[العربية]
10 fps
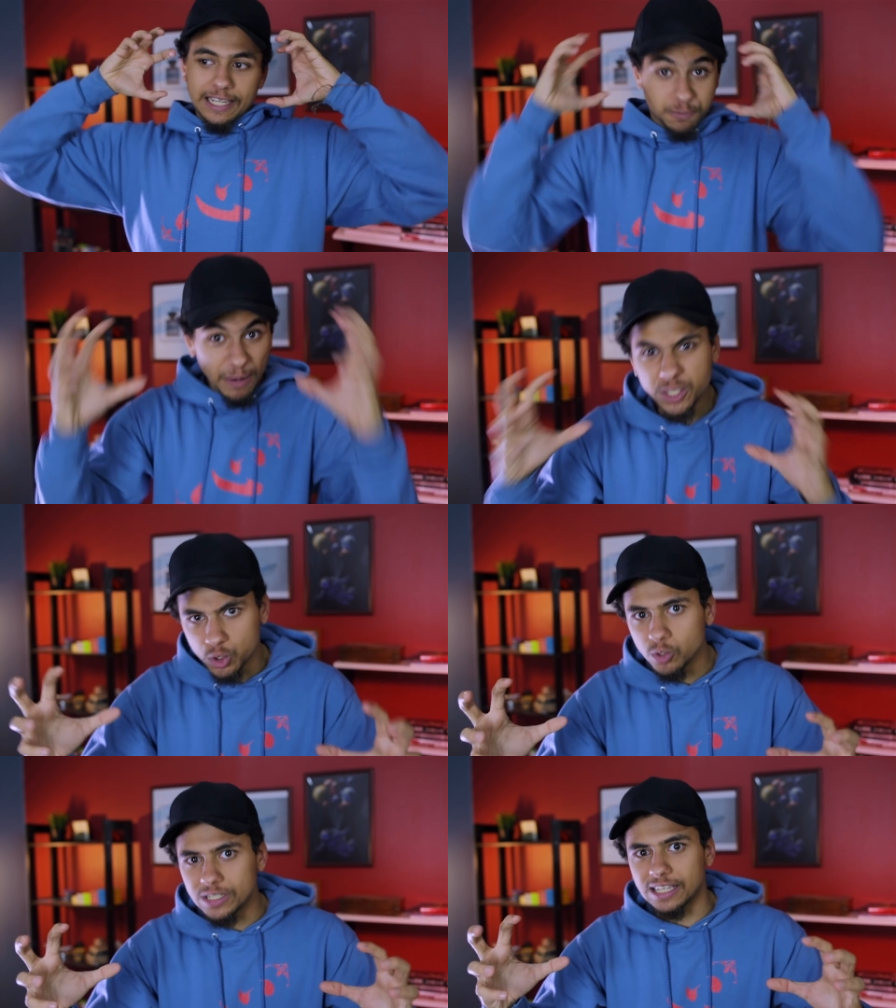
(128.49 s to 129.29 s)
سبيس
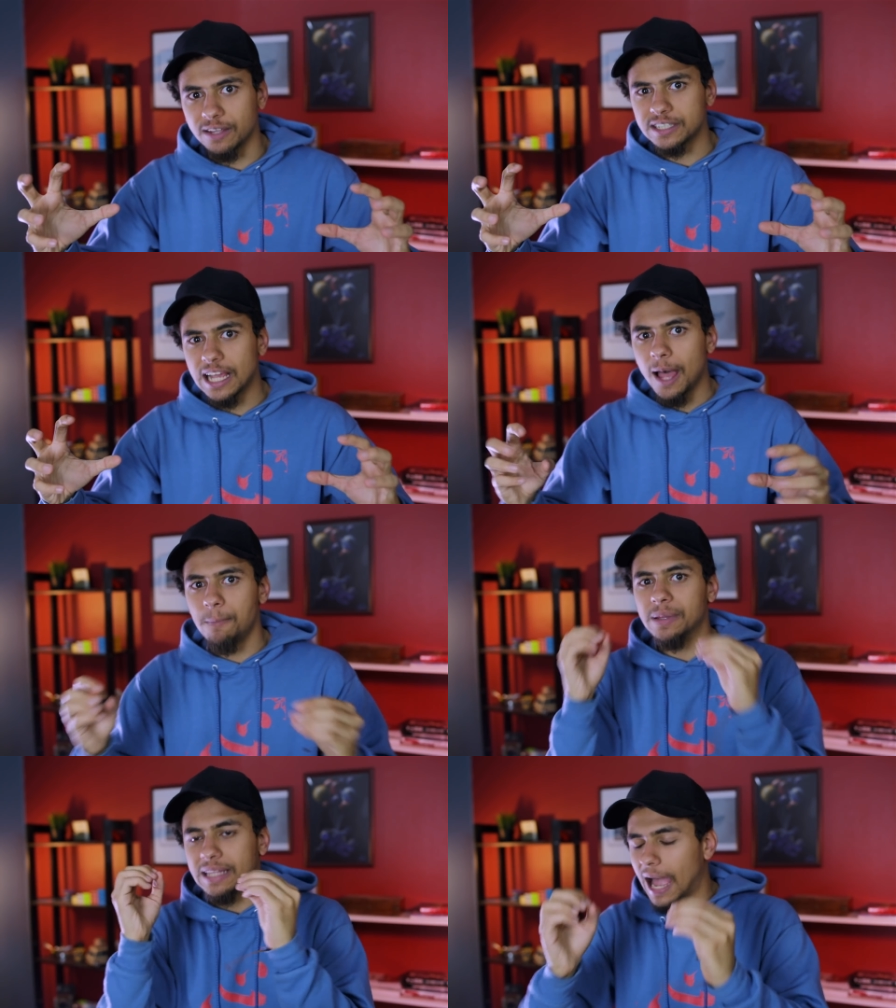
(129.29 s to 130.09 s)
تون ذات نفسها
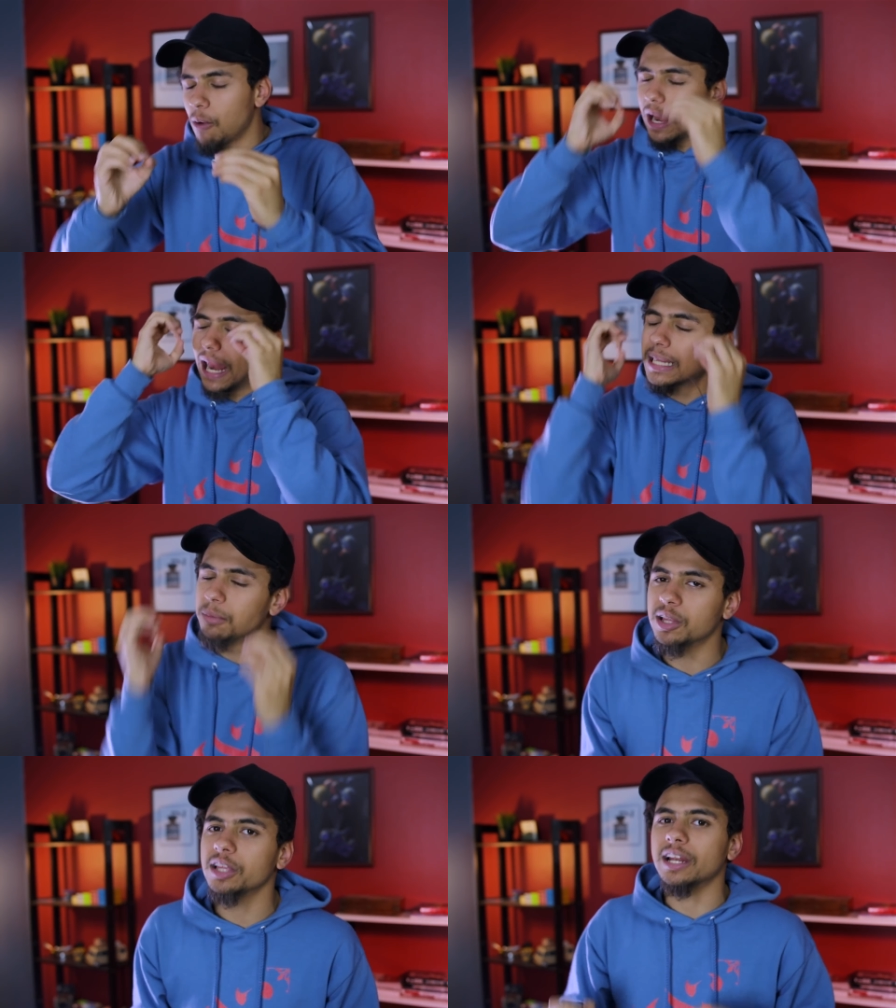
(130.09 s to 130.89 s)
بتحاول على قد
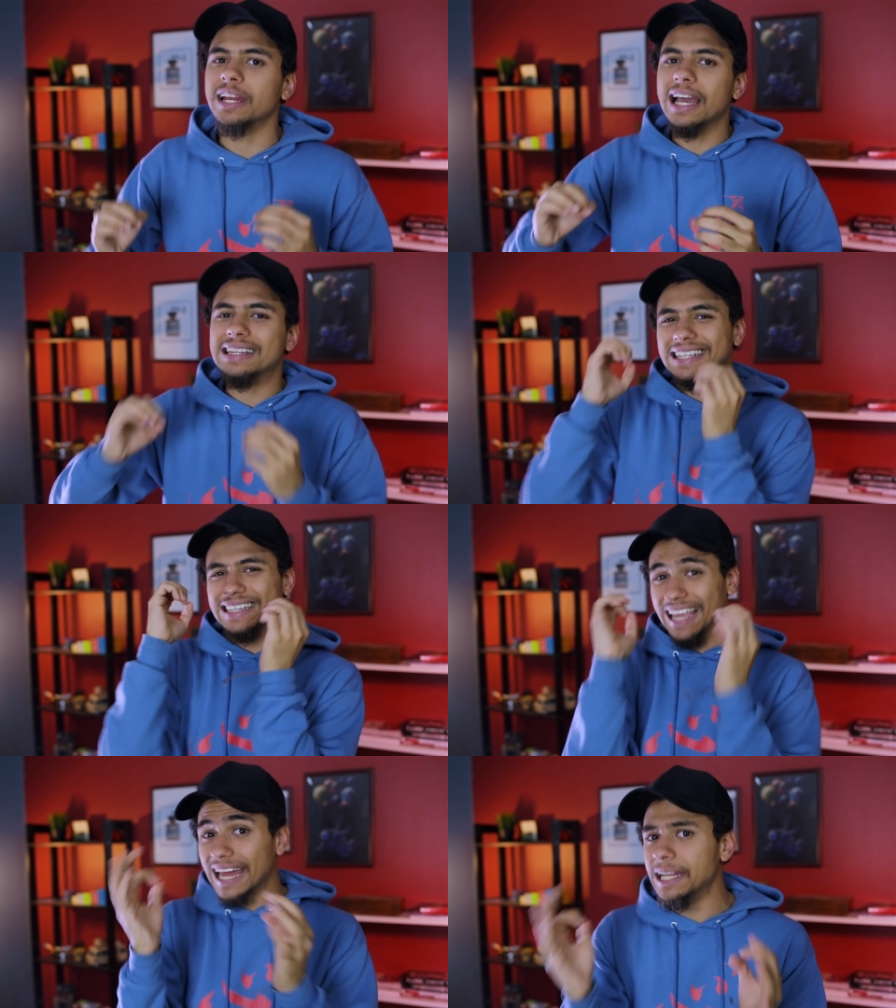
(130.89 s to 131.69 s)
ما تقدر ان هي
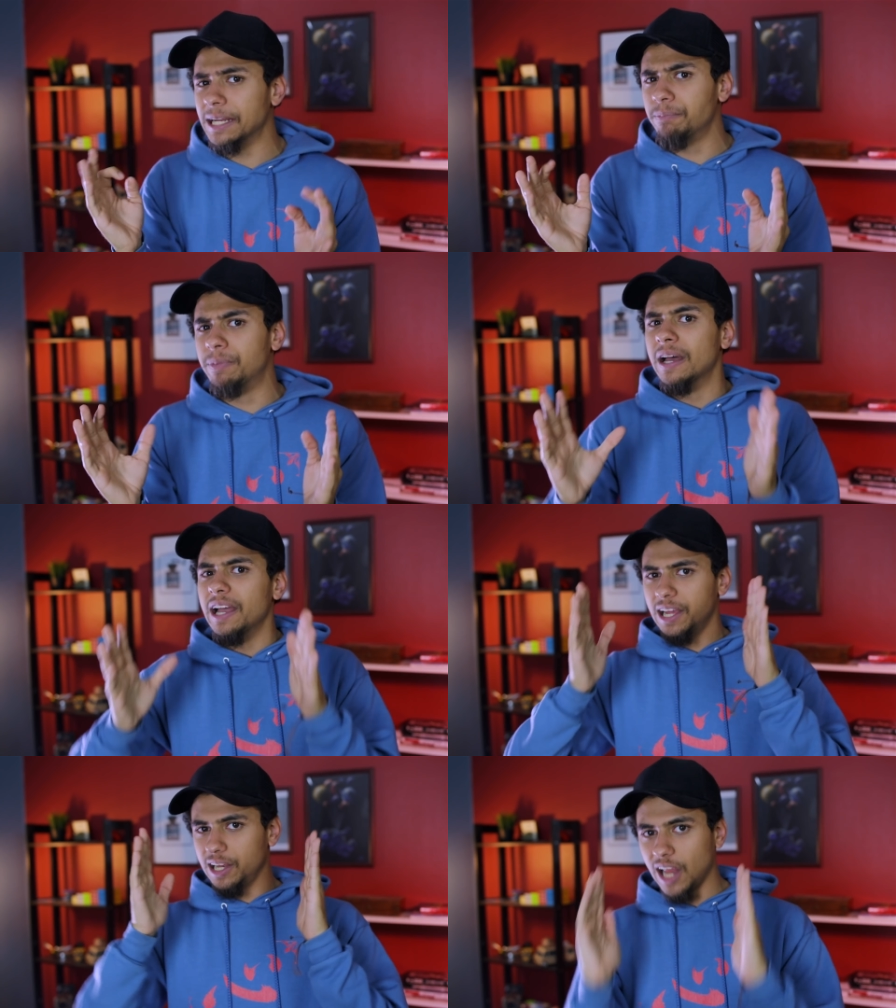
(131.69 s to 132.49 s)
تتجنب
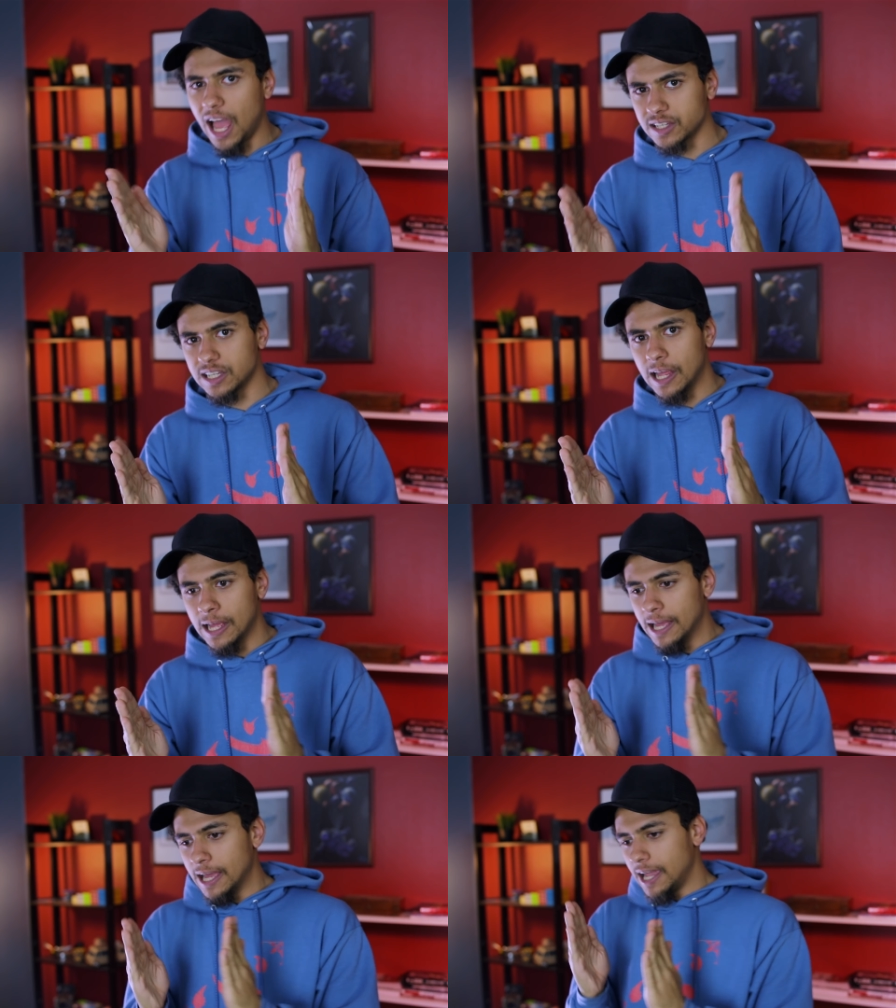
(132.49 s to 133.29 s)
اللحظه